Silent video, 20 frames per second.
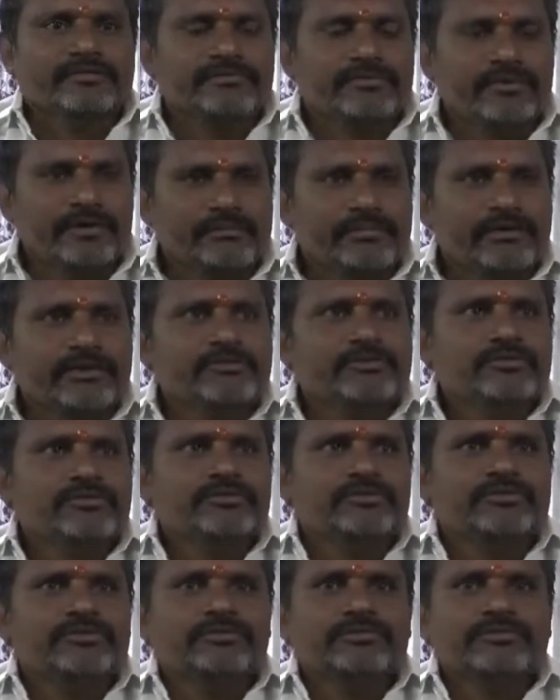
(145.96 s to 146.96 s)
అభ్యర్థులు
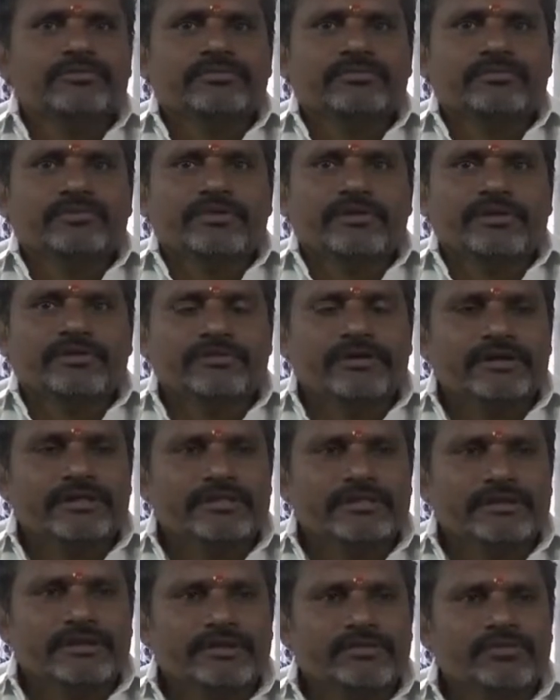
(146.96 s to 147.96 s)

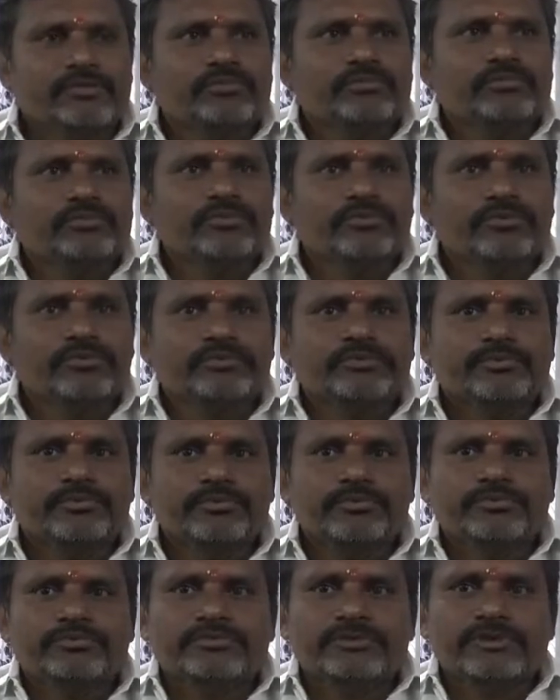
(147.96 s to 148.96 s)
ఎవరైతే గ్రూప్ గ్రూప్ టూ
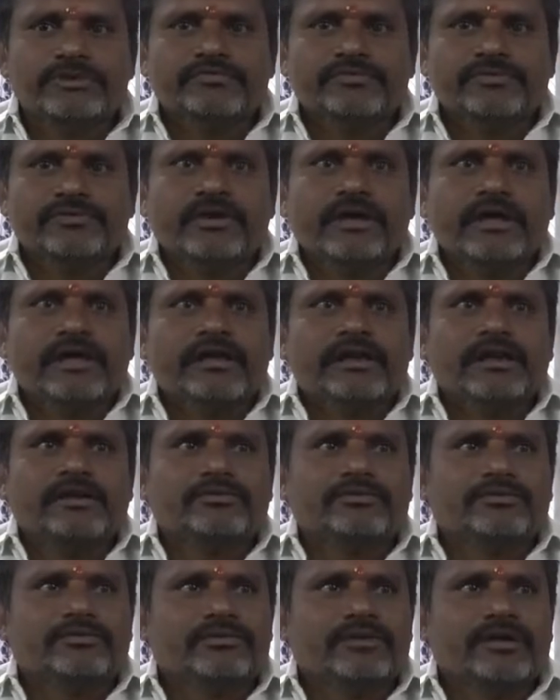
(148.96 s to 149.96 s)
త్రీ ఫోర్
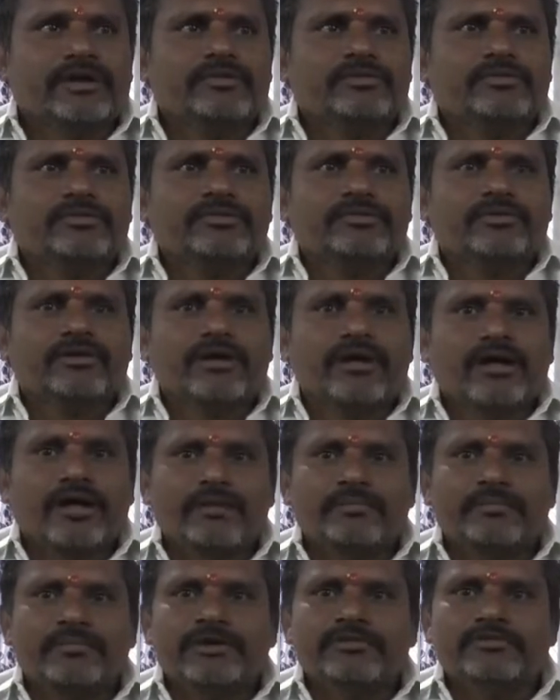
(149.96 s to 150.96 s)
రాయాలనుకుంటున్నారో ఆ
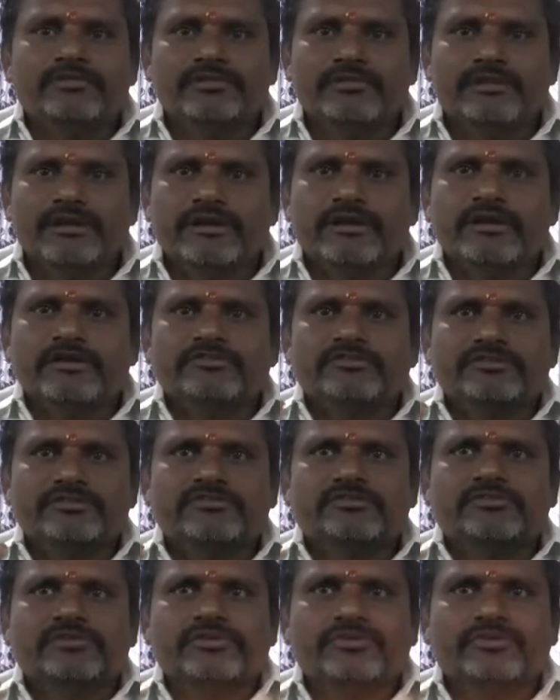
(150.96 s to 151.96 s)
అభ్యర్థులు దరఖాస్తు
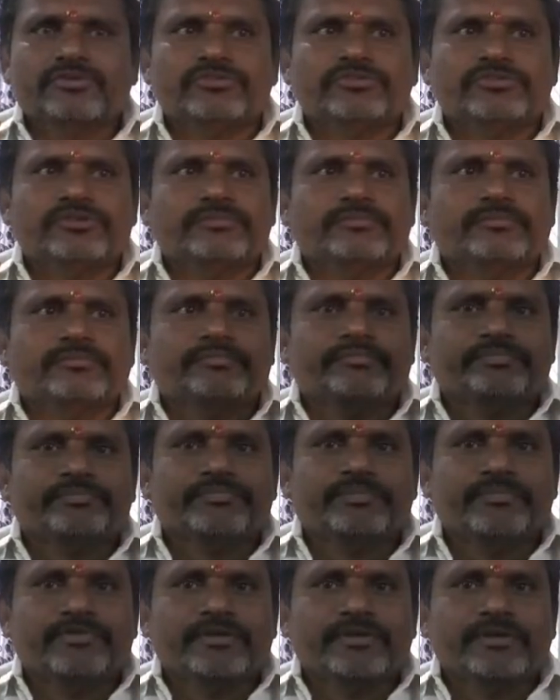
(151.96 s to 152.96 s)
చేసుకోవడం కోసం
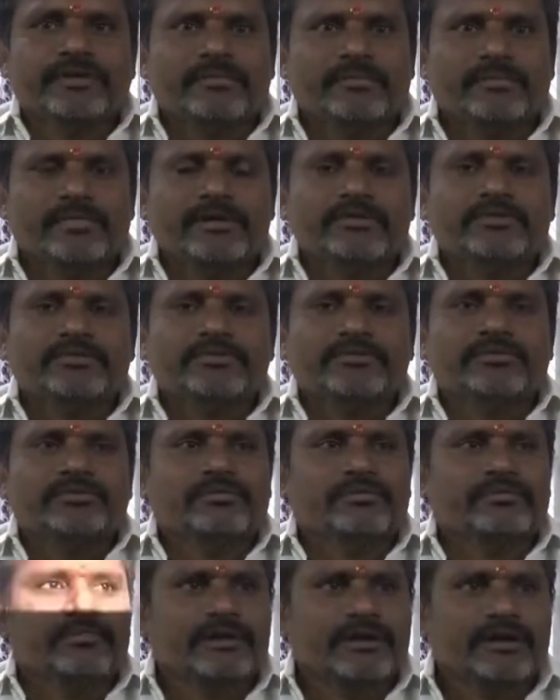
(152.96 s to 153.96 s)
మనకు
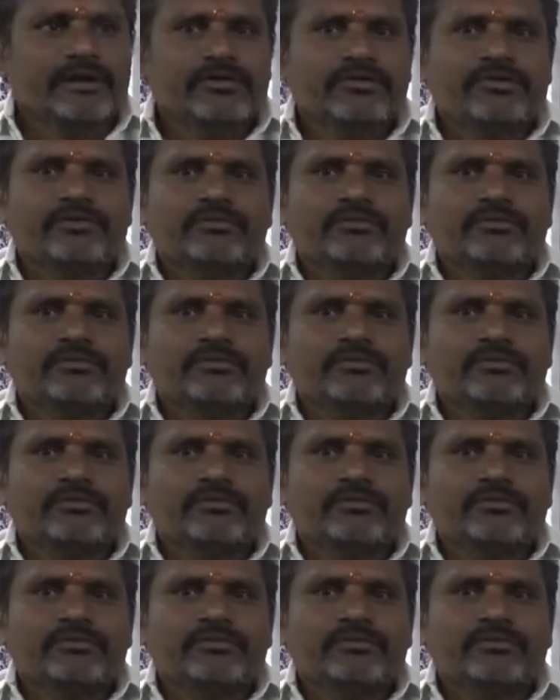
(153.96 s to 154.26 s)
మన గౌరవ